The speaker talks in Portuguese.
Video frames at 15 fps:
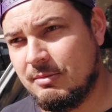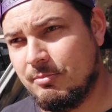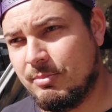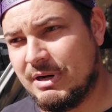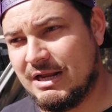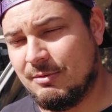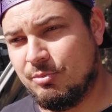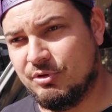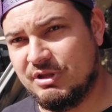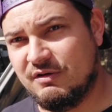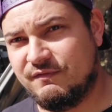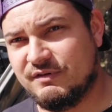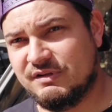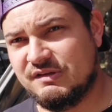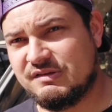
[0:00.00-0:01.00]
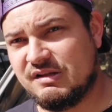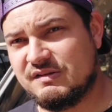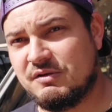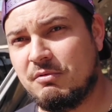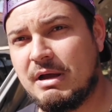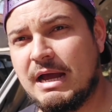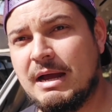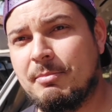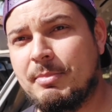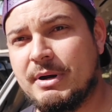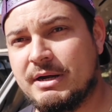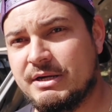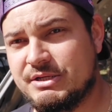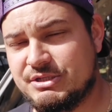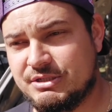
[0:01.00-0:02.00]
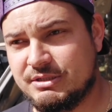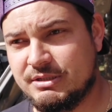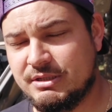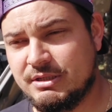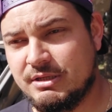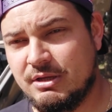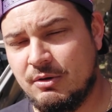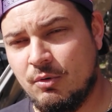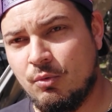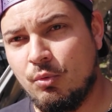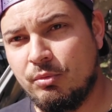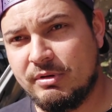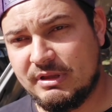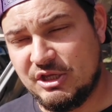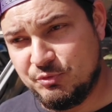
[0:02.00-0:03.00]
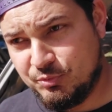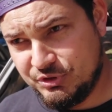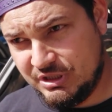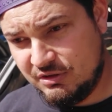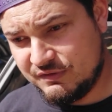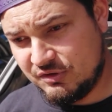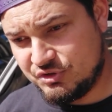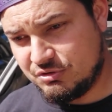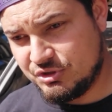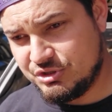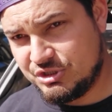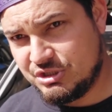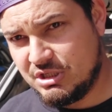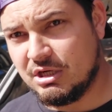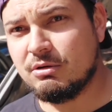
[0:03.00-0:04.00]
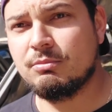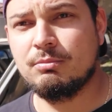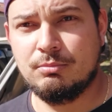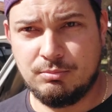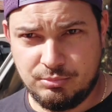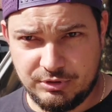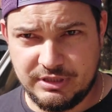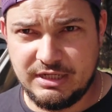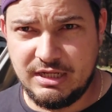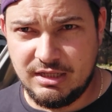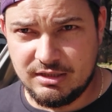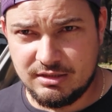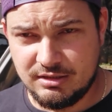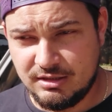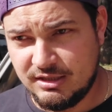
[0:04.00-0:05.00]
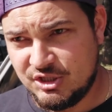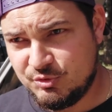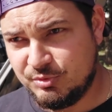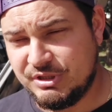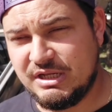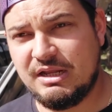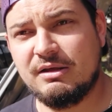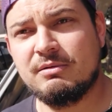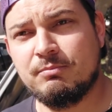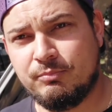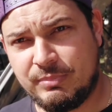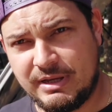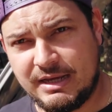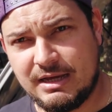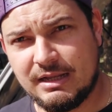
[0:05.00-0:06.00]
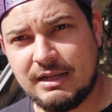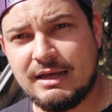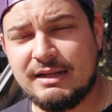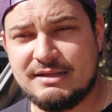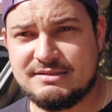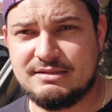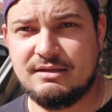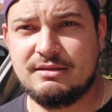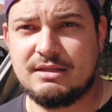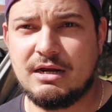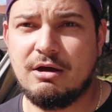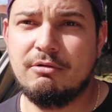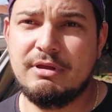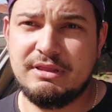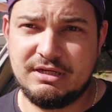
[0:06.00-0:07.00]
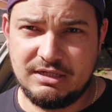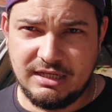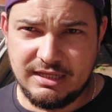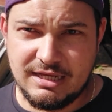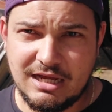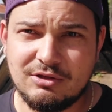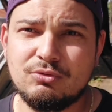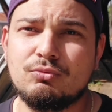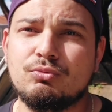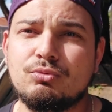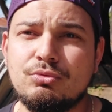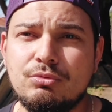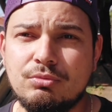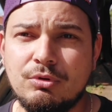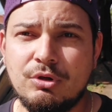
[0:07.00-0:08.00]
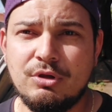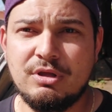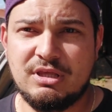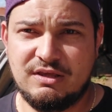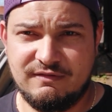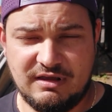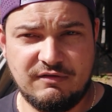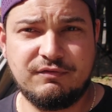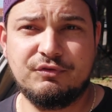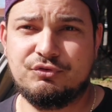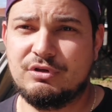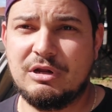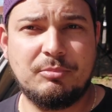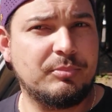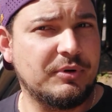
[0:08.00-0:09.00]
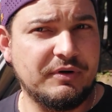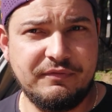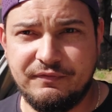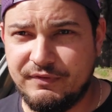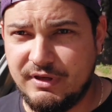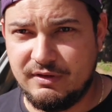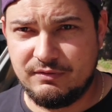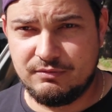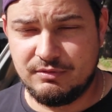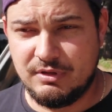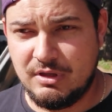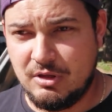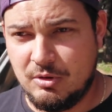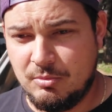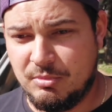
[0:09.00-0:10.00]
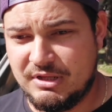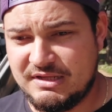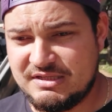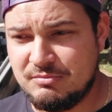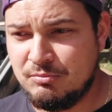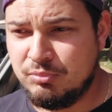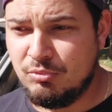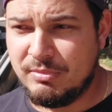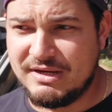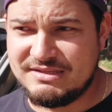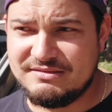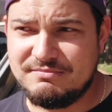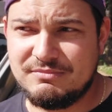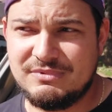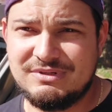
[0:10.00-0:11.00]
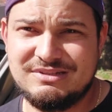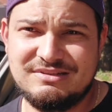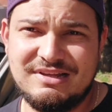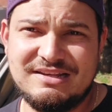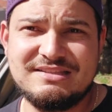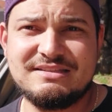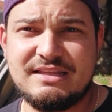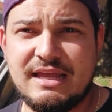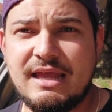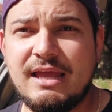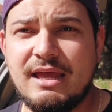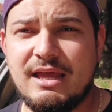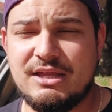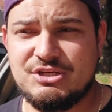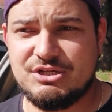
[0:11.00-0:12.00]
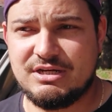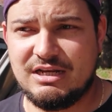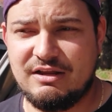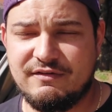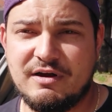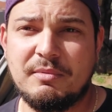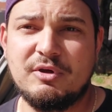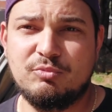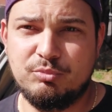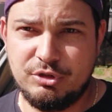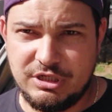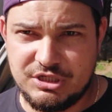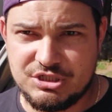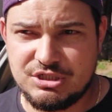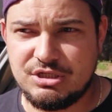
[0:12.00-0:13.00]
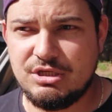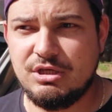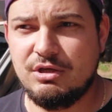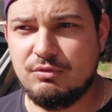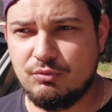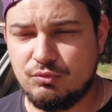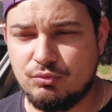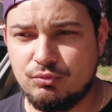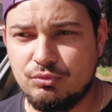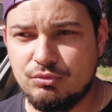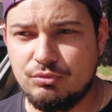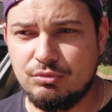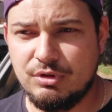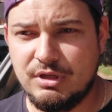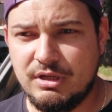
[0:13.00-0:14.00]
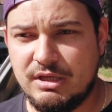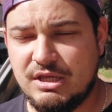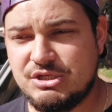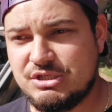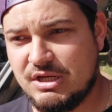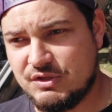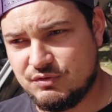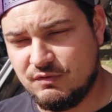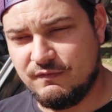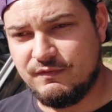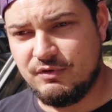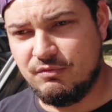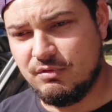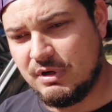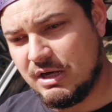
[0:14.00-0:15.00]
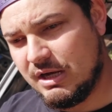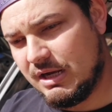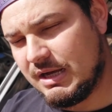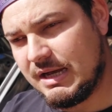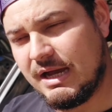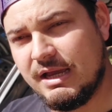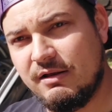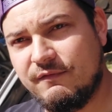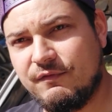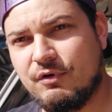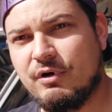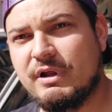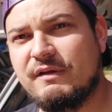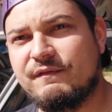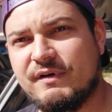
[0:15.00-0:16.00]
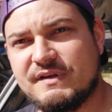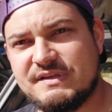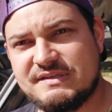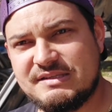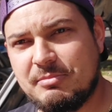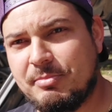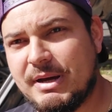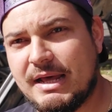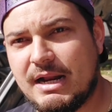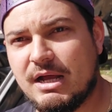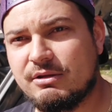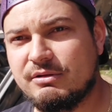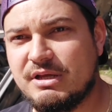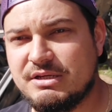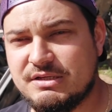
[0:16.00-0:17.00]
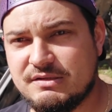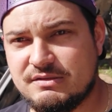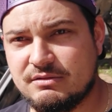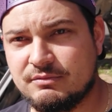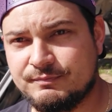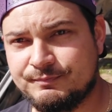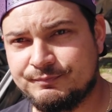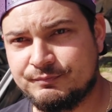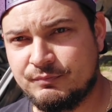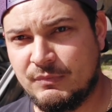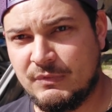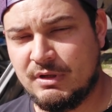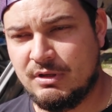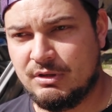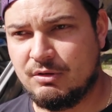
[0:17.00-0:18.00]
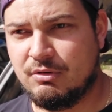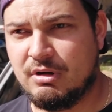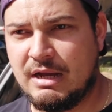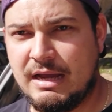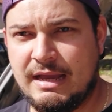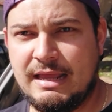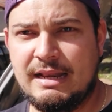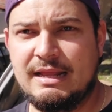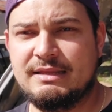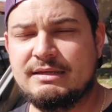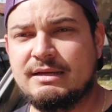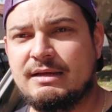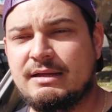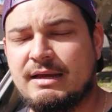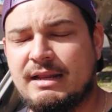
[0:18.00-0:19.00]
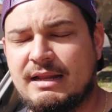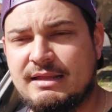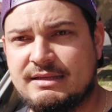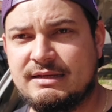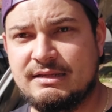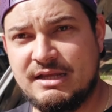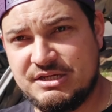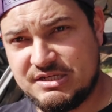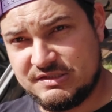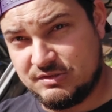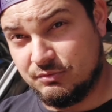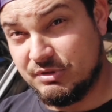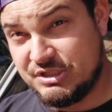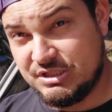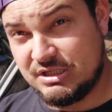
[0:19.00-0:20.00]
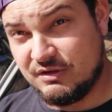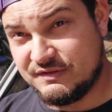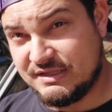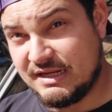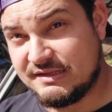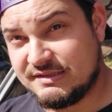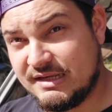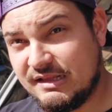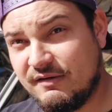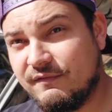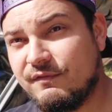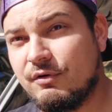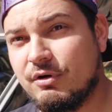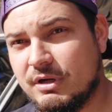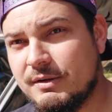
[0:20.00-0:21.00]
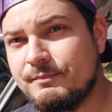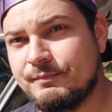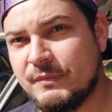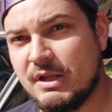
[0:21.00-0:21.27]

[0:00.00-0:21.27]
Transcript: para poder fazer uma instalação à parte. A gente poderia usar o chicote original? Poderia. A gente poderia pegar lá na central e interligar tudo, que ia funcionar perfeito. Mas assim, por mais, mais na estética, né? Ficar mais bonitinho, tudo. A gente resolveu arrancar ele fora e fazer separado da injeção. Então a elétrica, a elétrica da injeção original será saída fora,